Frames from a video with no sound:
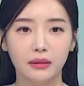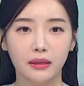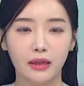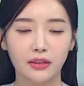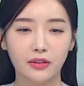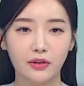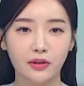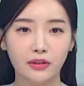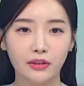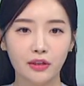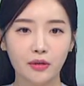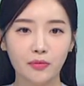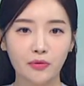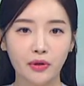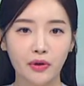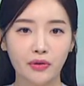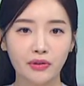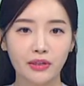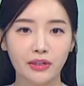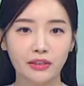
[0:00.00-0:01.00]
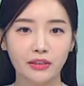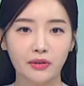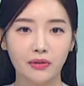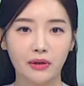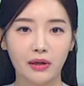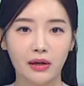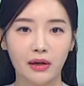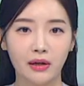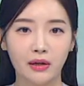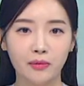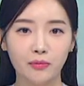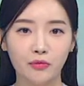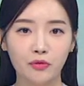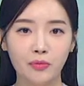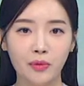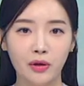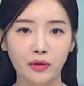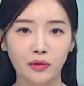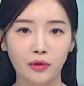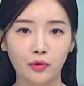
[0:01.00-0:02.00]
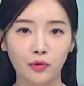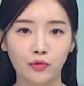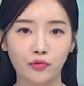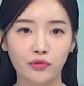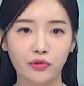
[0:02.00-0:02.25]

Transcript: 대전 서부경찰서가 무면허로